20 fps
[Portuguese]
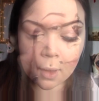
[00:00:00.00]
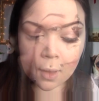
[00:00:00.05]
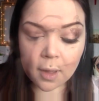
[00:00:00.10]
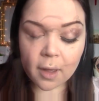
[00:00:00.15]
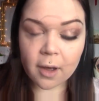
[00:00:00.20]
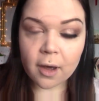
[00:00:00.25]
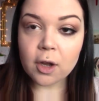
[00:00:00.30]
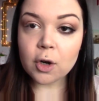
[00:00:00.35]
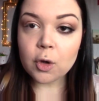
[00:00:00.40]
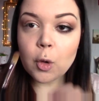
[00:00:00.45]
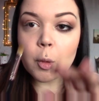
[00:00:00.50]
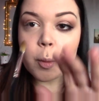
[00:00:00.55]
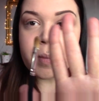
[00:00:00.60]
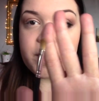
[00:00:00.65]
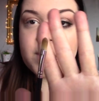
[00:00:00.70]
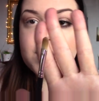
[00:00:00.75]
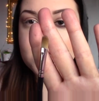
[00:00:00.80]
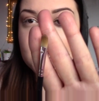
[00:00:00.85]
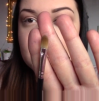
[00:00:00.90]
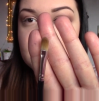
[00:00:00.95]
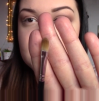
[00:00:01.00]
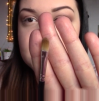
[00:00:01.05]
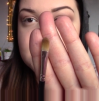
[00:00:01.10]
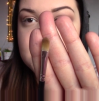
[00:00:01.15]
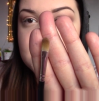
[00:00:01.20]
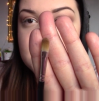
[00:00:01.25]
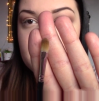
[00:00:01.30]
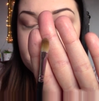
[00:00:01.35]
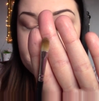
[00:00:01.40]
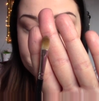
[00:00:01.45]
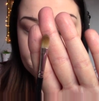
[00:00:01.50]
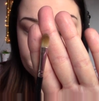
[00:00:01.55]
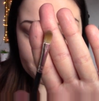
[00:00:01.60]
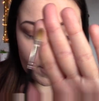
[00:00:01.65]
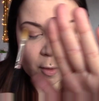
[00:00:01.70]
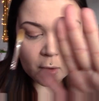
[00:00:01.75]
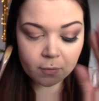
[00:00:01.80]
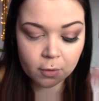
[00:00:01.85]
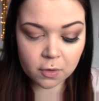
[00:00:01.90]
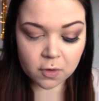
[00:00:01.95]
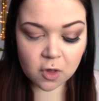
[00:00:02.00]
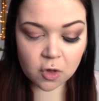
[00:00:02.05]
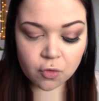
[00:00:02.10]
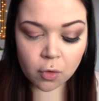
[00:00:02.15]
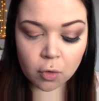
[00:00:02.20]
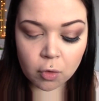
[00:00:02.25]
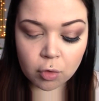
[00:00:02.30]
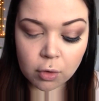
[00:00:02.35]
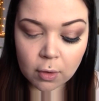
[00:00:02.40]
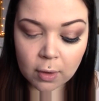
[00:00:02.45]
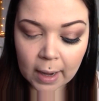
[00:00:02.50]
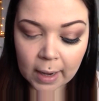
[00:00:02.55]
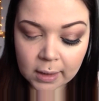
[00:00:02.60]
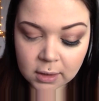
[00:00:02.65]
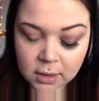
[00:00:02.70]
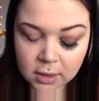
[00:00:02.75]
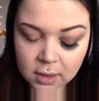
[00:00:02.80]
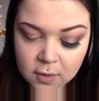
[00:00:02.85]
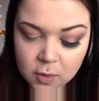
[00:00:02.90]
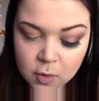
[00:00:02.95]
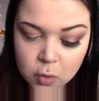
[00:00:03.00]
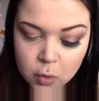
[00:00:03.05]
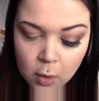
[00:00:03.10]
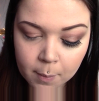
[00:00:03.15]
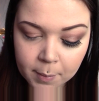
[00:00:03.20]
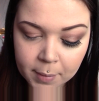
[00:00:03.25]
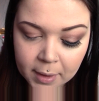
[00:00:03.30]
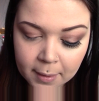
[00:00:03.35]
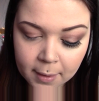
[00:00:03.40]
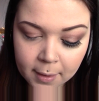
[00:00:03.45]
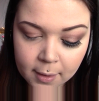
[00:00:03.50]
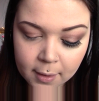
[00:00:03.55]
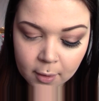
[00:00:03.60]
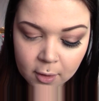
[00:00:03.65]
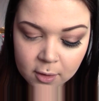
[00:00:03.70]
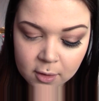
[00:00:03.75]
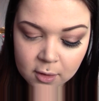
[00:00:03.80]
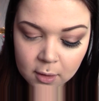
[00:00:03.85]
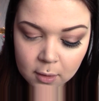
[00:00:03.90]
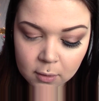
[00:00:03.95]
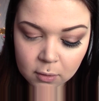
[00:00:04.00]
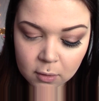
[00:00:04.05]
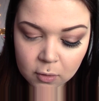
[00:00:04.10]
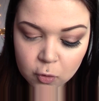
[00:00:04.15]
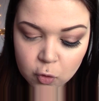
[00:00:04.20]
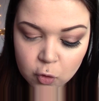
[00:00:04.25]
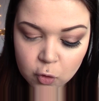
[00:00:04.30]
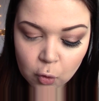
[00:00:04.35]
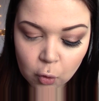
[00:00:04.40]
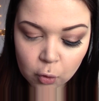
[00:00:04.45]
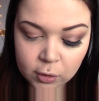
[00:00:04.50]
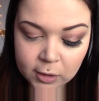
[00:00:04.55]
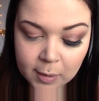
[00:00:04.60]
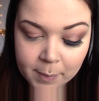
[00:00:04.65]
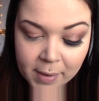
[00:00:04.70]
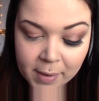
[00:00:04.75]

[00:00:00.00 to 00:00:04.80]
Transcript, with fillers: Agora com o pincel assim, vocês vão colocar a sombra segunda